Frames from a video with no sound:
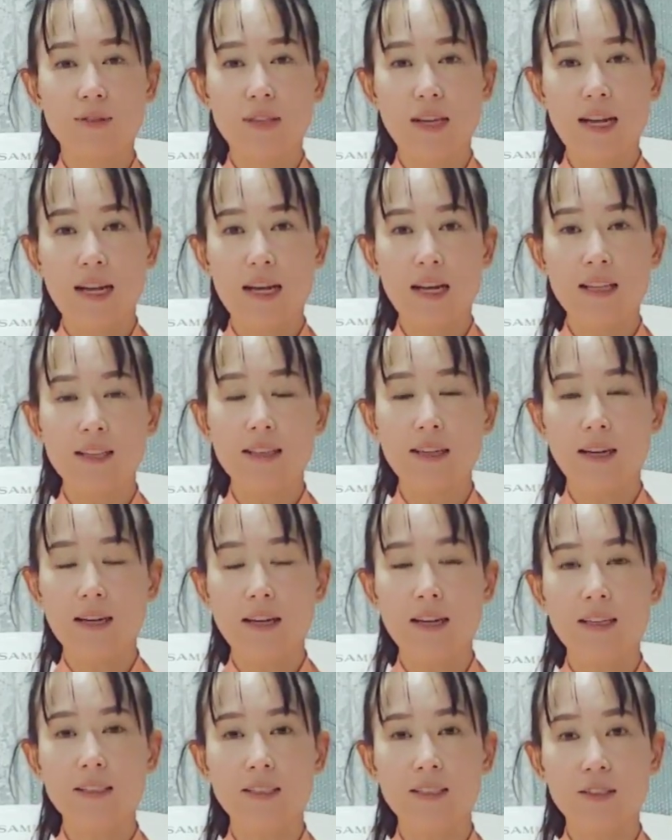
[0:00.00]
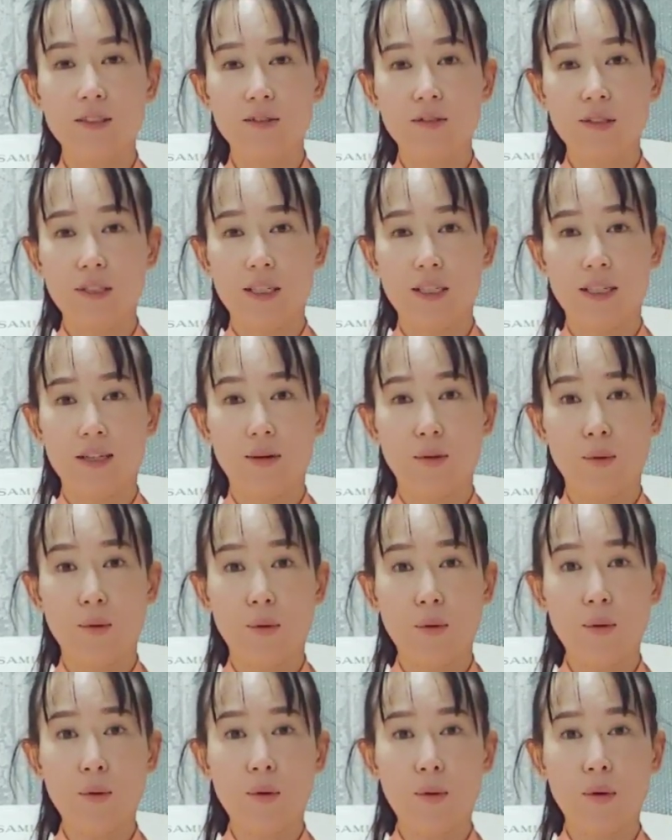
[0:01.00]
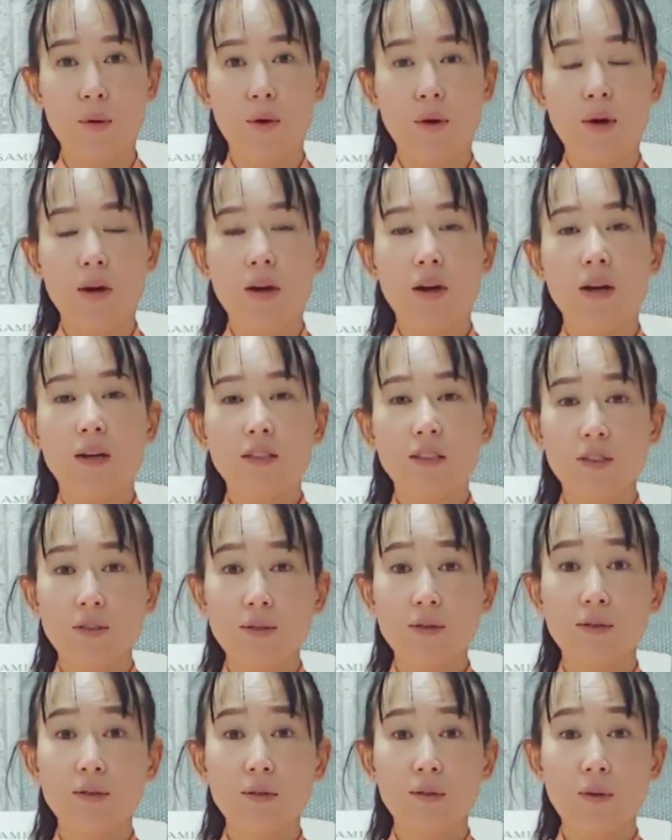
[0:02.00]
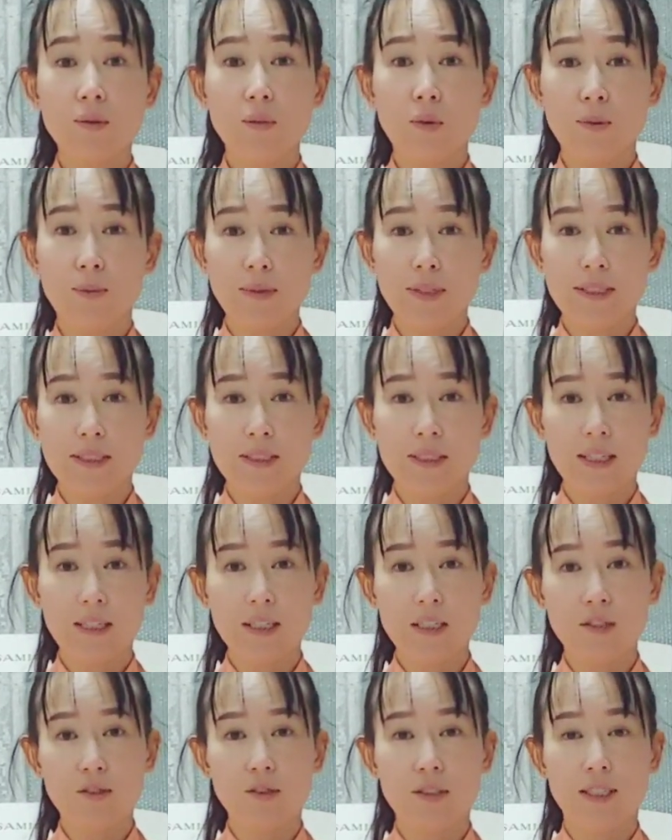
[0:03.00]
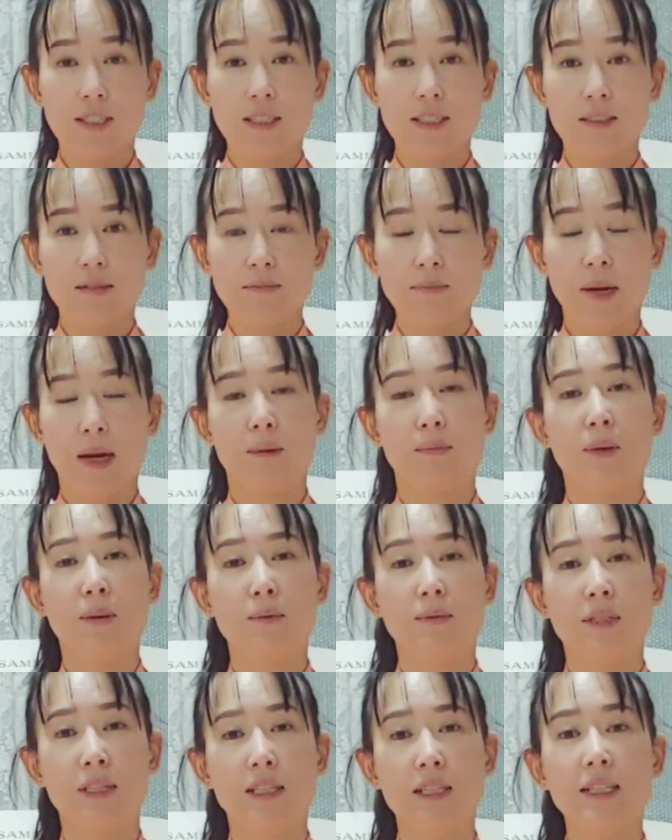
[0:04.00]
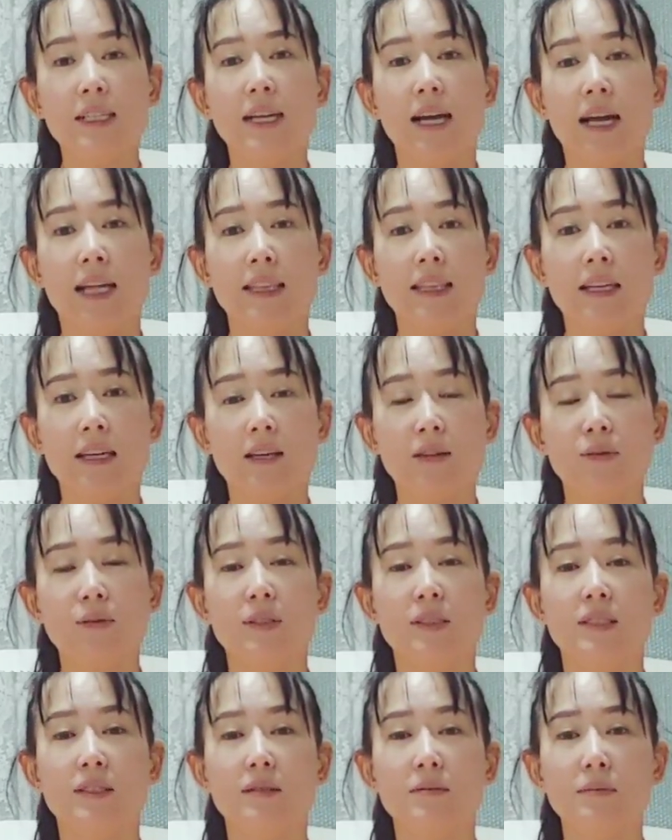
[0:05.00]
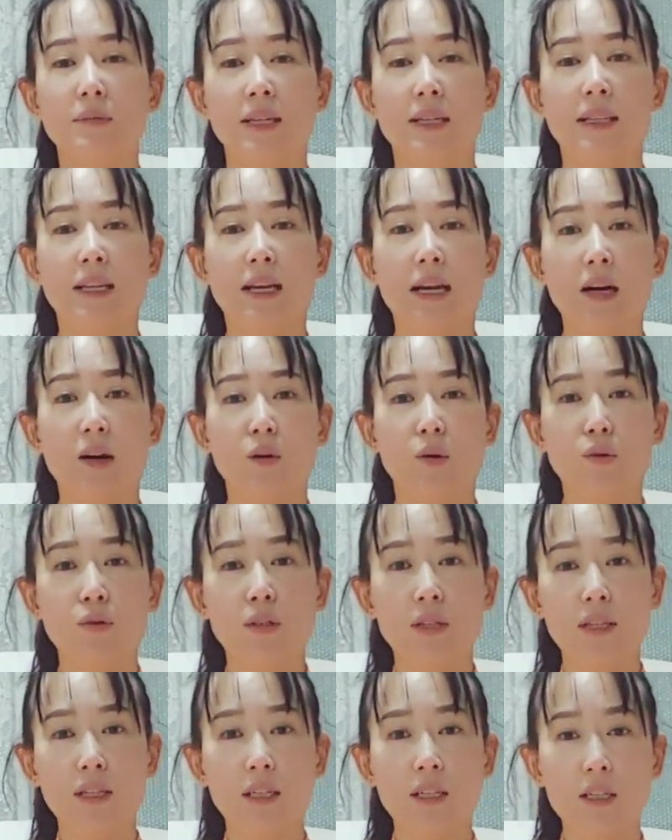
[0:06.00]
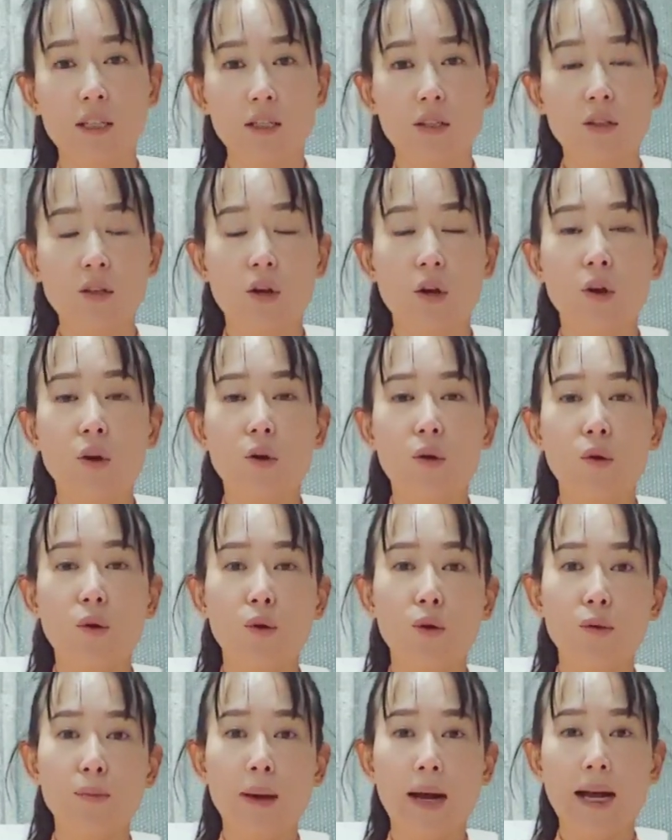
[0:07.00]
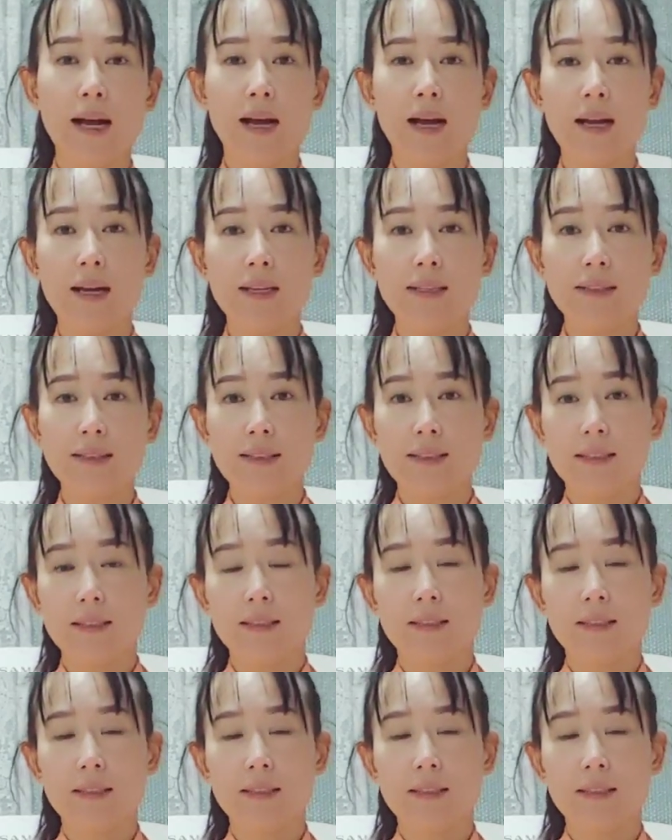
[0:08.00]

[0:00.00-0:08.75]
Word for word: 누구나 따라하실 수 있고 스스로 몸을 챙길 수 있는 방법들을 안내하고 있습니다. 오늘은 골반